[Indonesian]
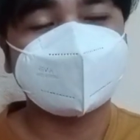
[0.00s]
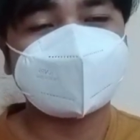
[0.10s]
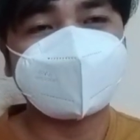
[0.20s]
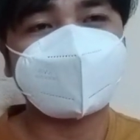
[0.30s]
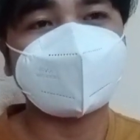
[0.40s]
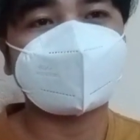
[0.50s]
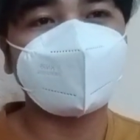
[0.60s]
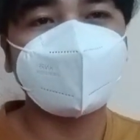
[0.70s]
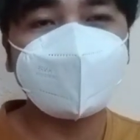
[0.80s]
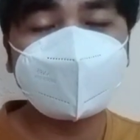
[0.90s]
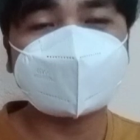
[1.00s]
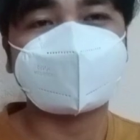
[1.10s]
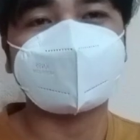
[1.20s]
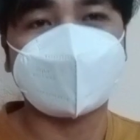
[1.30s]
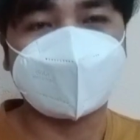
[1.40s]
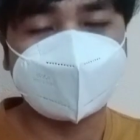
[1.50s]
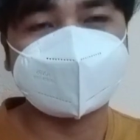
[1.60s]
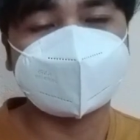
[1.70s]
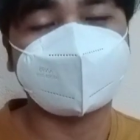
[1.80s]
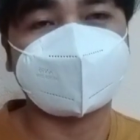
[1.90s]
kitab yang duluan sudah
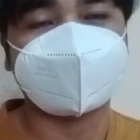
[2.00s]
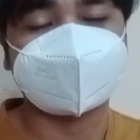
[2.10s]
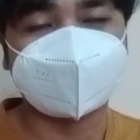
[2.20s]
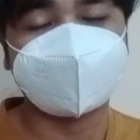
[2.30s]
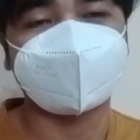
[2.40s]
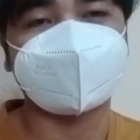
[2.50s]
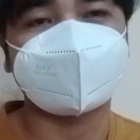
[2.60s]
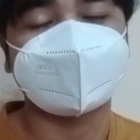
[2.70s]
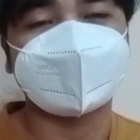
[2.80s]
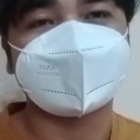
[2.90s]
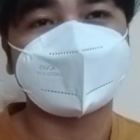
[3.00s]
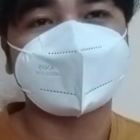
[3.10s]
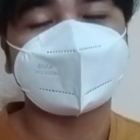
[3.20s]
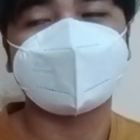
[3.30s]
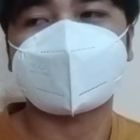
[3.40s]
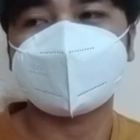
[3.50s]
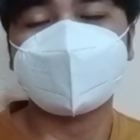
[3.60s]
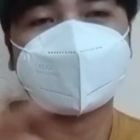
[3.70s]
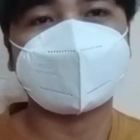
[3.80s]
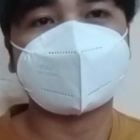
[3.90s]
ada berapa tahun,
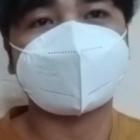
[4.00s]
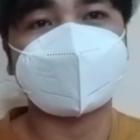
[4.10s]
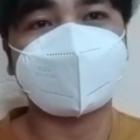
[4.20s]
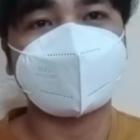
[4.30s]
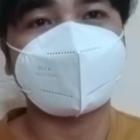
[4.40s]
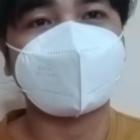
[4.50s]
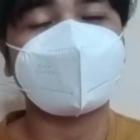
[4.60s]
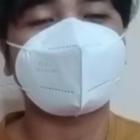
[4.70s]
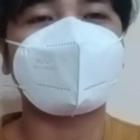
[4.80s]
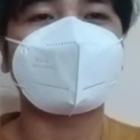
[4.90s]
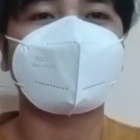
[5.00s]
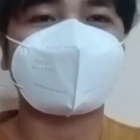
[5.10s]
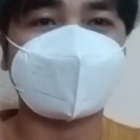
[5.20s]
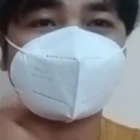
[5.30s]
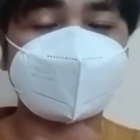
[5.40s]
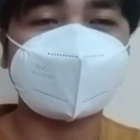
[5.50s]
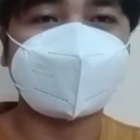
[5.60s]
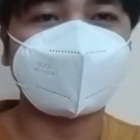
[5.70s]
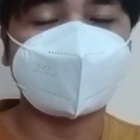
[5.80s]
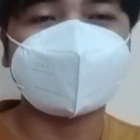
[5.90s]
tiba-tiba ada kitab yang baru mau meluruskan
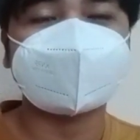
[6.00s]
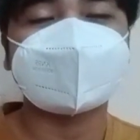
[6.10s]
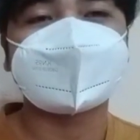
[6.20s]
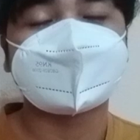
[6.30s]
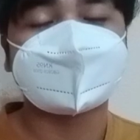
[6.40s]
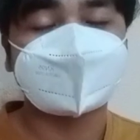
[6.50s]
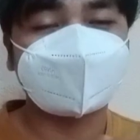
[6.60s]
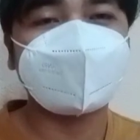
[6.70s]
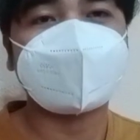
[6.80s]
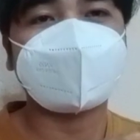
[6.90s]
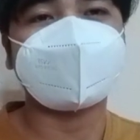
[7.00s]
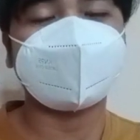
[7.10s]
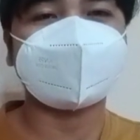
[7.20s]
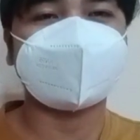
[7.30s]
kitab yang sudah lama